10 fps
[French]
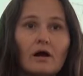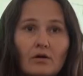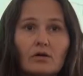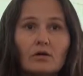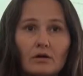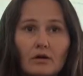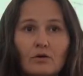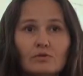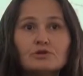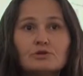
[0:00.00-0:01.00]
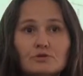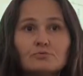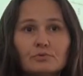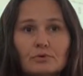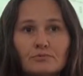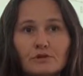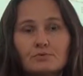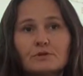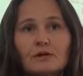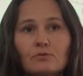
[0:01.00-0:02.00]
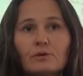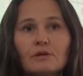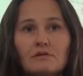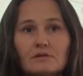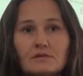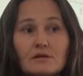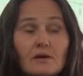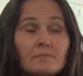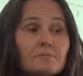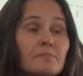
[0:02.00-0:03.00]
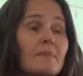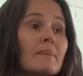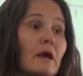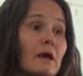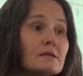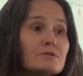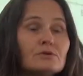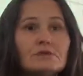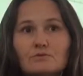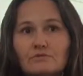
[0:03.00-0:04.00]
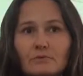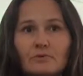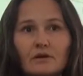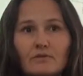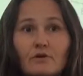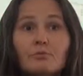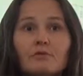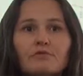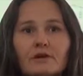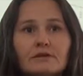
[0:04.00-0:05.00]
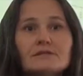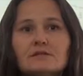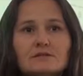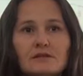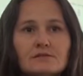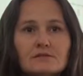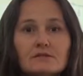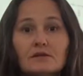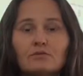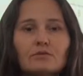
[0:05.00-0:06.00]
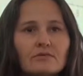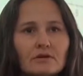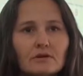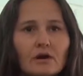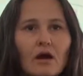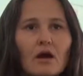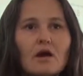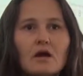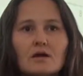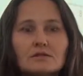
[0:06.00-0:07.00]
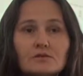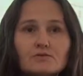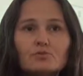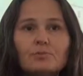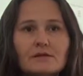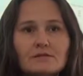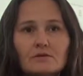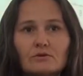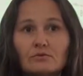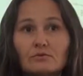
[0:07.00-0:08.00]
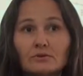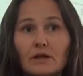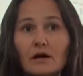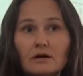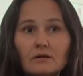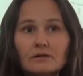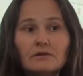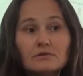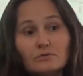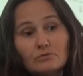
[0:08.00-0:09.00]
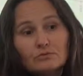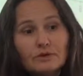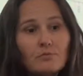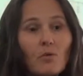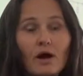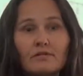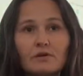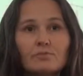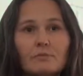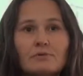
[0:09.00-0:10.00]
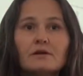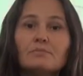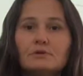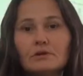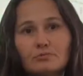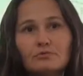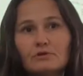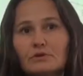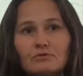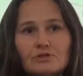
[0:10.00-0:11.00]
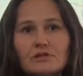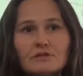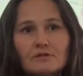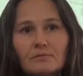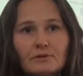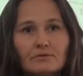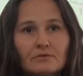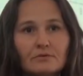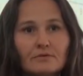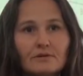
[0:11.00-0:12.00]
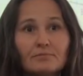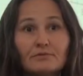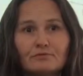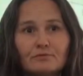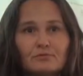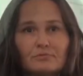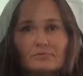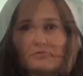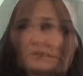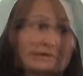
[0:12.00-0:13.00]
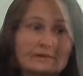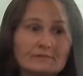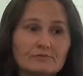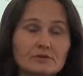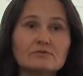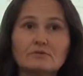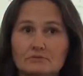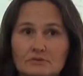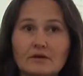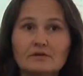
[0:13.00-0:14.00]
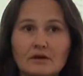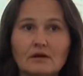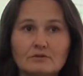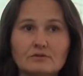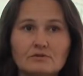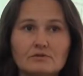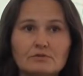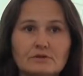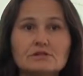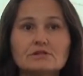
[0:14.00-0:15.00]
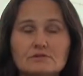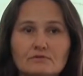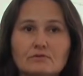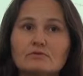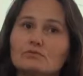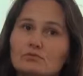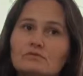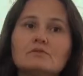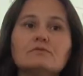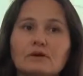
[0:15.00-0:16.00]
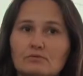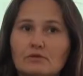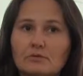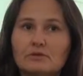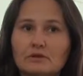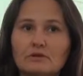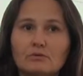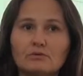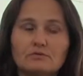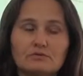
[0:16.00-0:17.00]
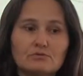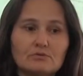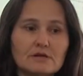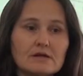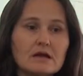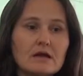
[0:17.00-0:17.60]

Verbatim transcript: alors que je, comme ça je peux les accompagner avec ça. Et ceux qui sont vraiment très forts peuvent faire dix exercices. Et donc c'est une souplesse qu'on a qui, qu'on a moins avec le papier, et puis d'un point de vue écologique, il n'y a, a, pas photo non plus. Alors les enfants qui sont en très très grande difficulté, j'ai des enfants qui sont suivis, qui ont vraiment des, grosses difficultés,